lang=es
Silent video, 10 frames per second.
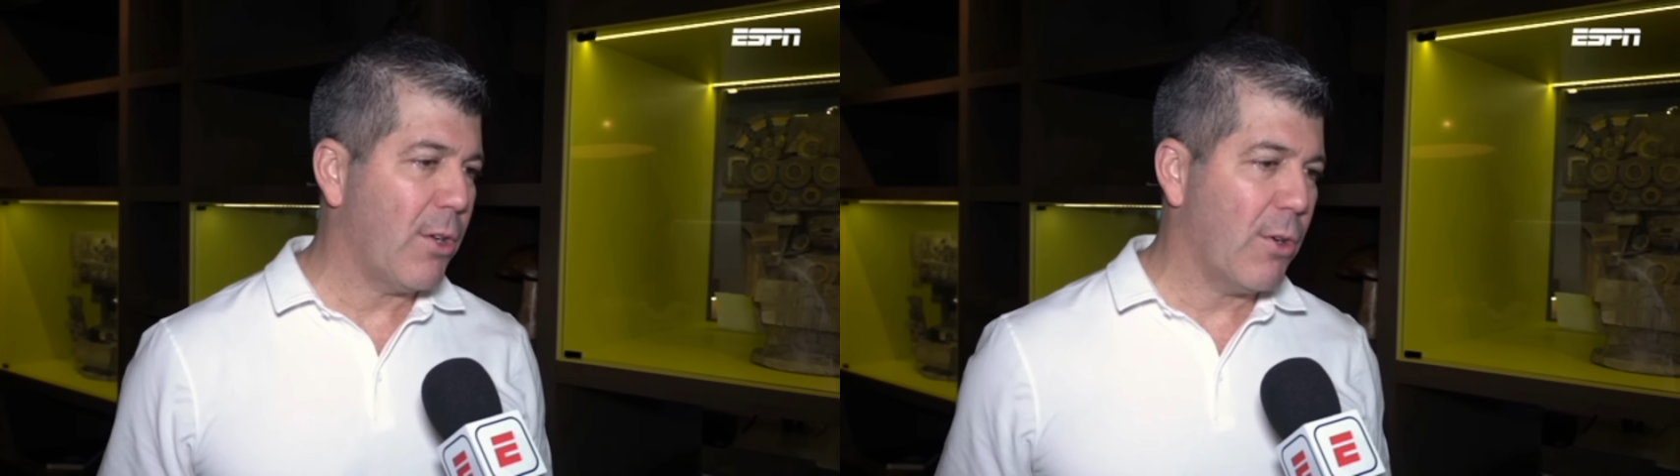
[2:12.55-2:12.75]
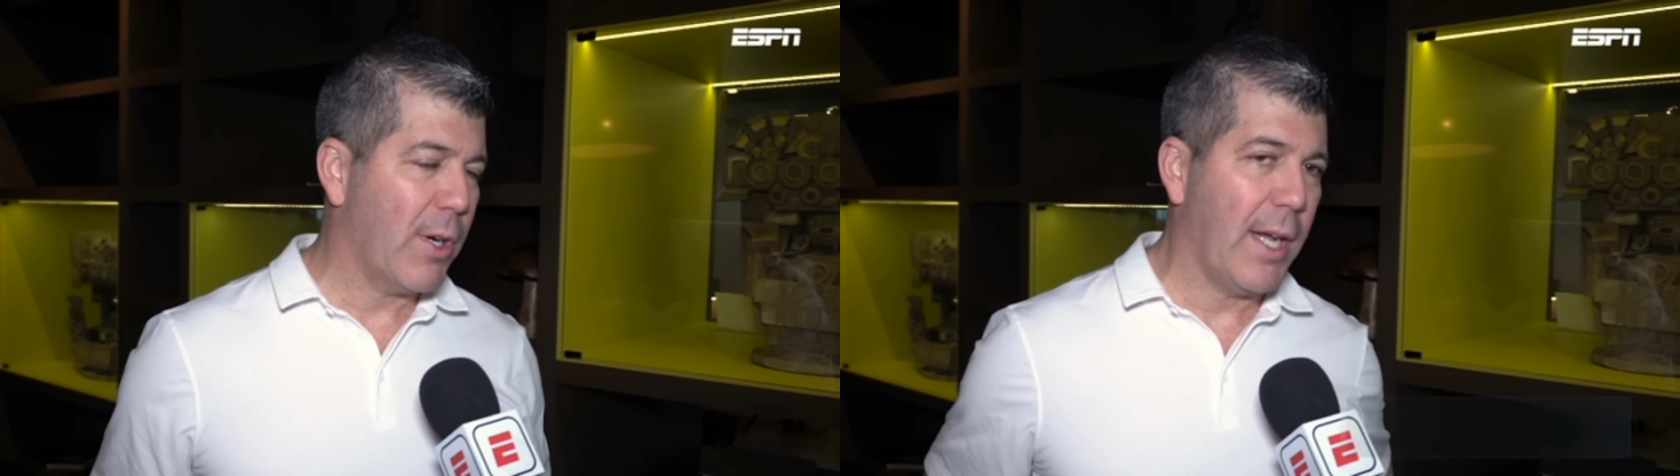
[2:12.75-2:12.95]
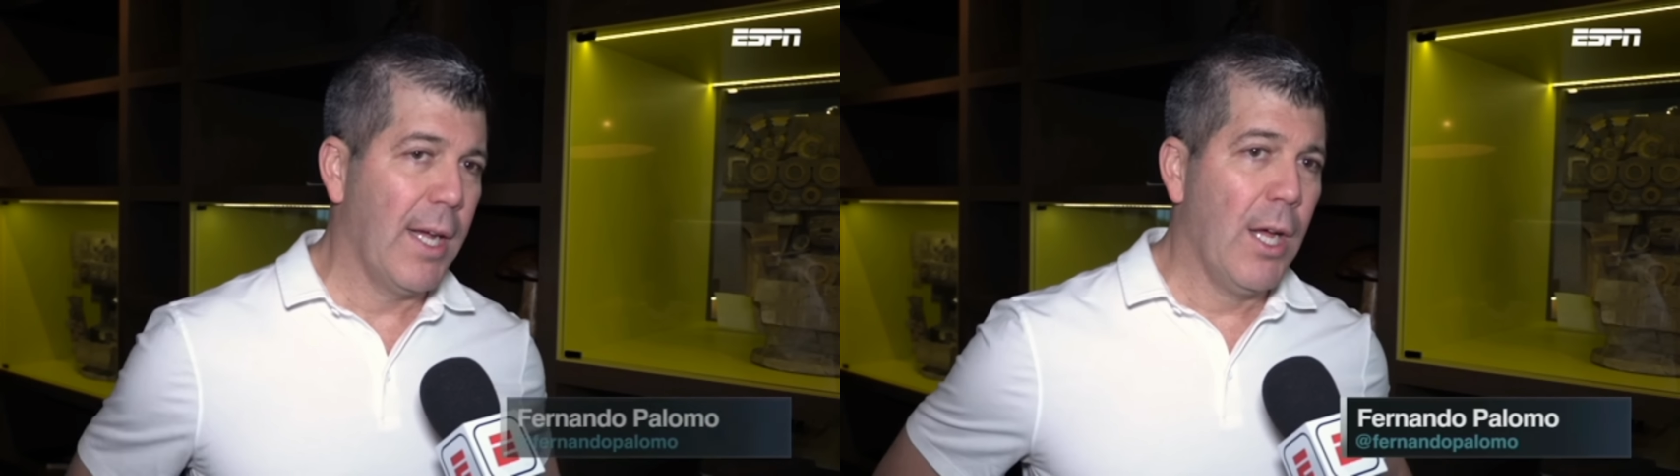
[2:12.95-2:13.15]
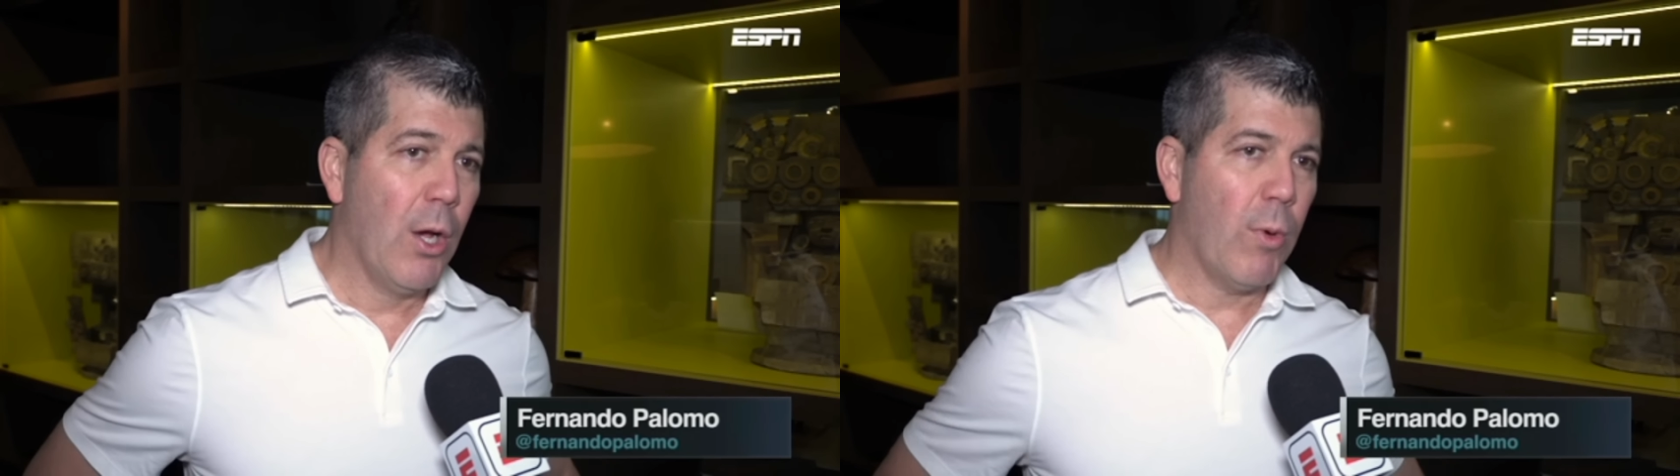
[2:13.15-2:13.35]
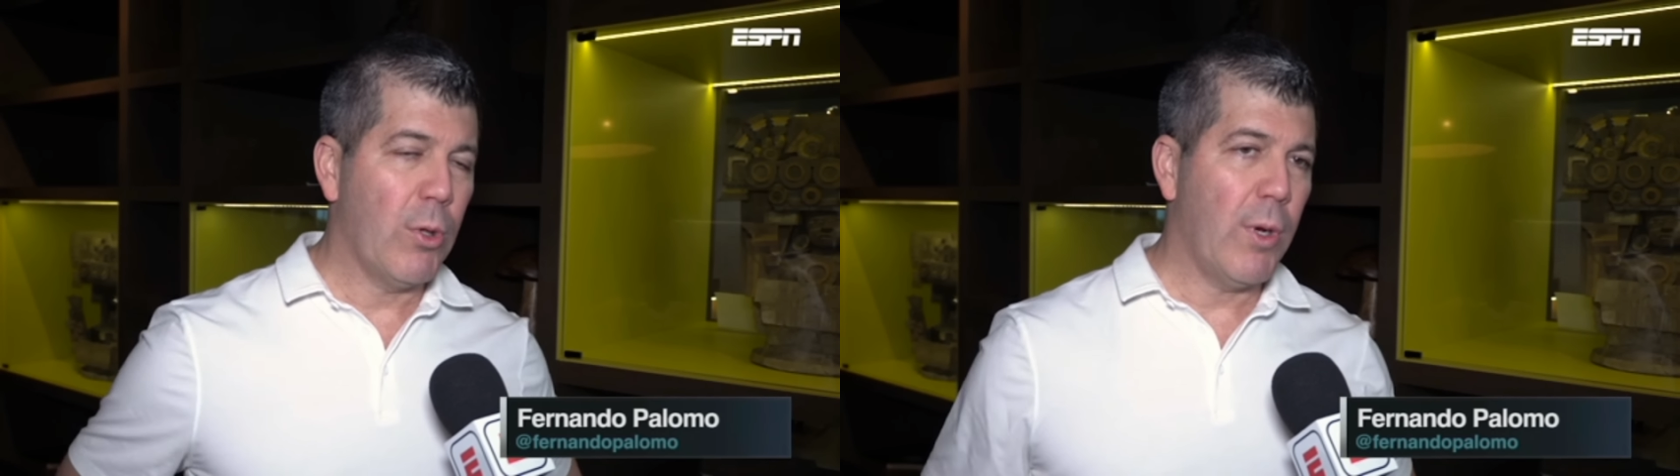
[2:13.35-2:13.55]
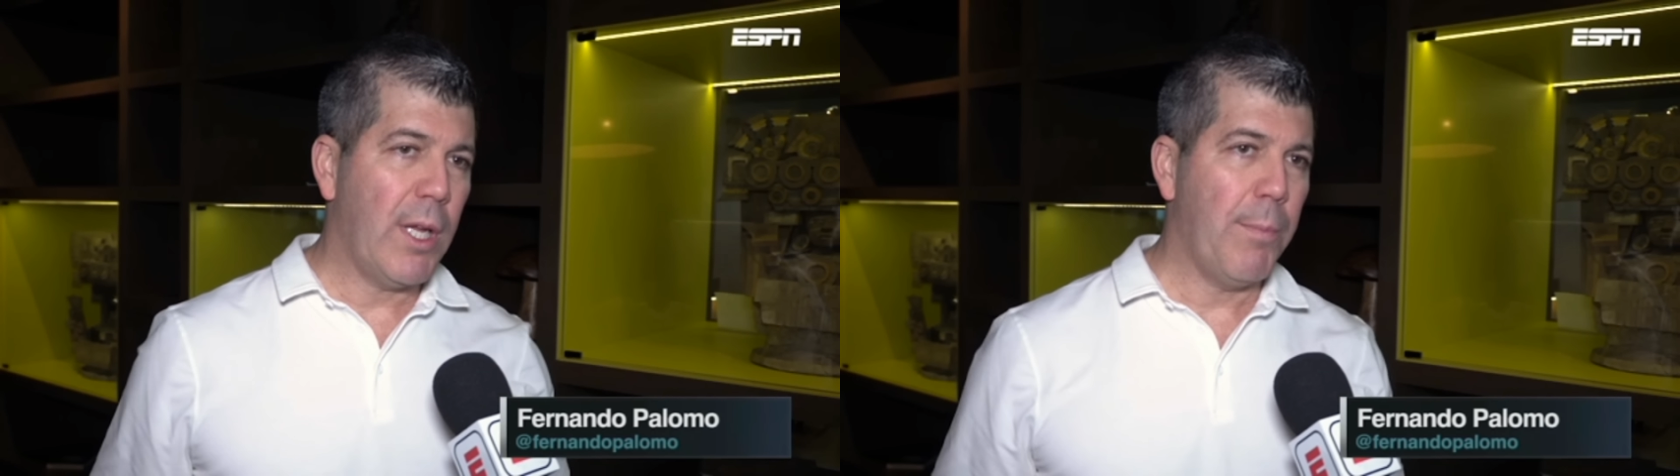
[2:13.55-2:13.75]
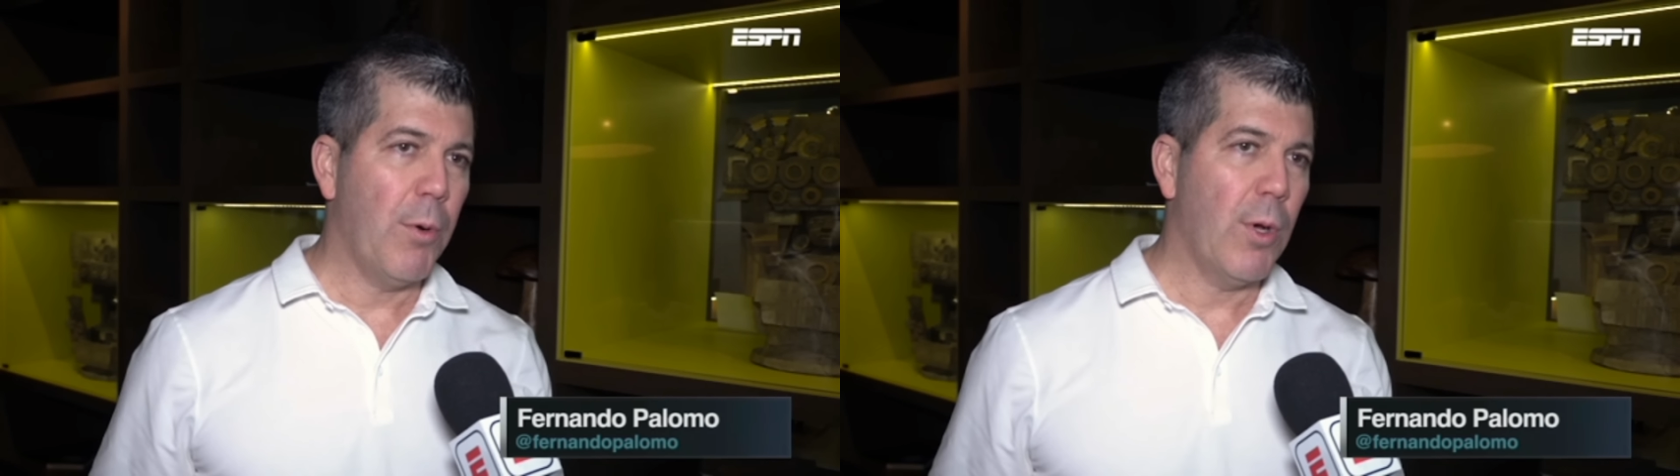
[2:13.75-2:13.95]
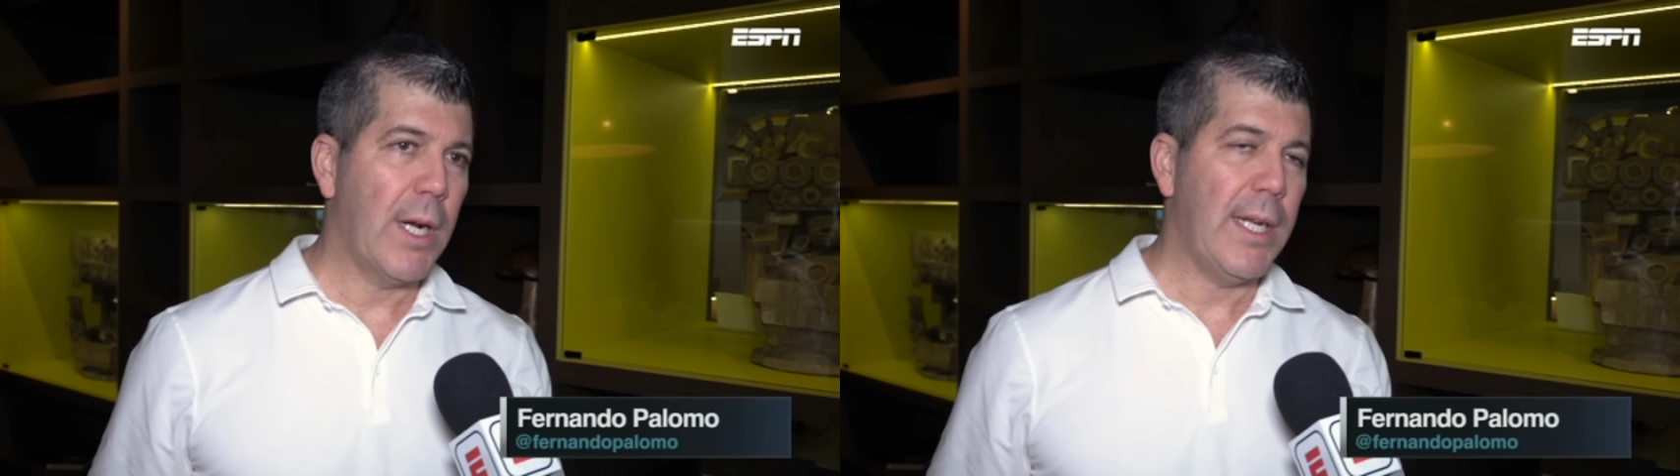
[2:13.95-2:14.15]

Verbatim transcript: Yo creo que cuando un equipo logra